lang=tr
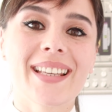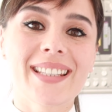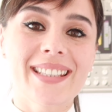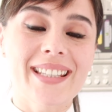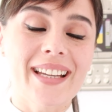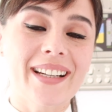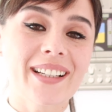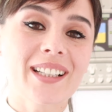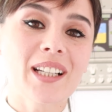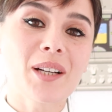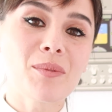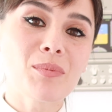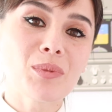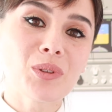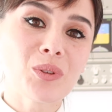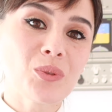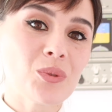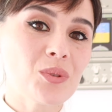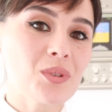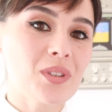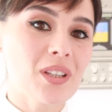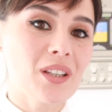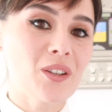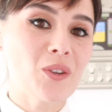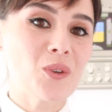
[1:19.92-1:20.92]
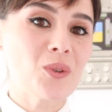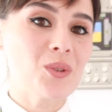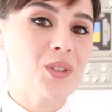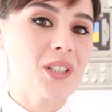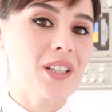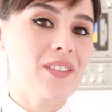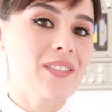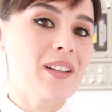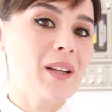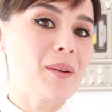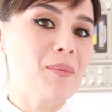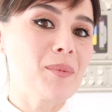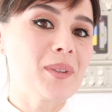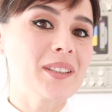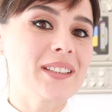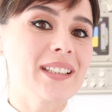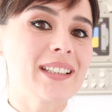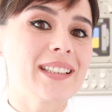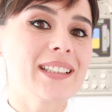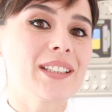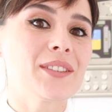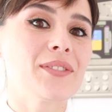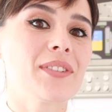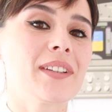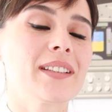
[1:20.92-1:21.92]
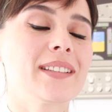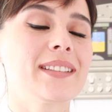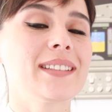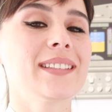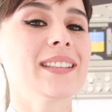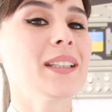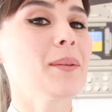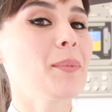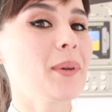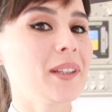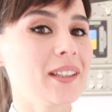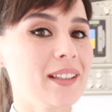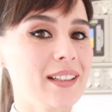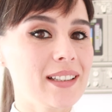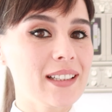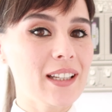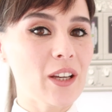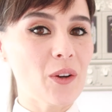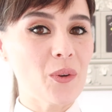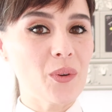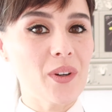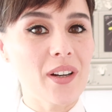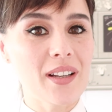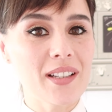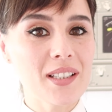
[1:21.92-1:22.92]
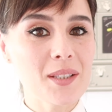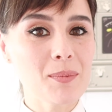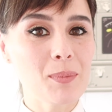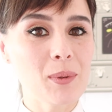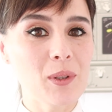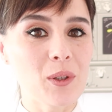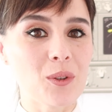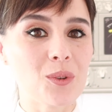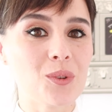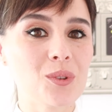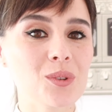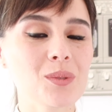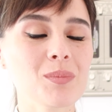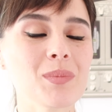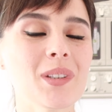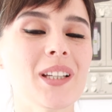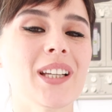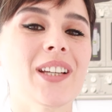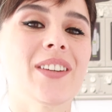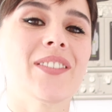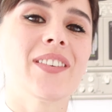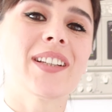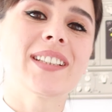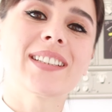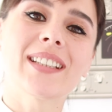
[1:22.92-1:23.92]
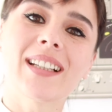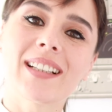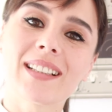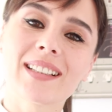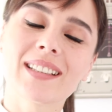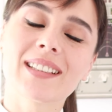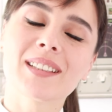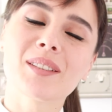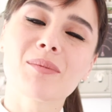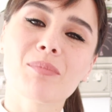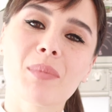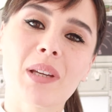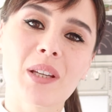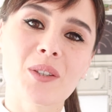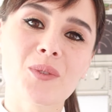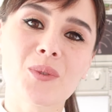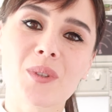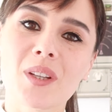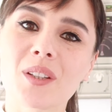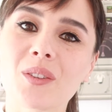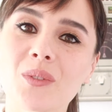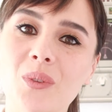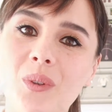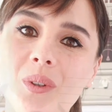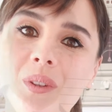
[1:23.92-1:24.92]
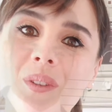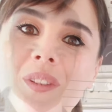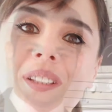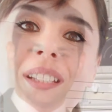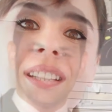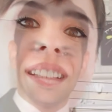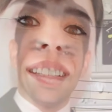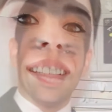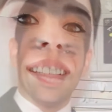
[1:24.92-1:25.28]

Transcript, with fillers: Serkan bana 3 sene önce evlenme teklif ettiğinde ben hala öğrenci pilottum ve Serkan'ın mezuniyet töreni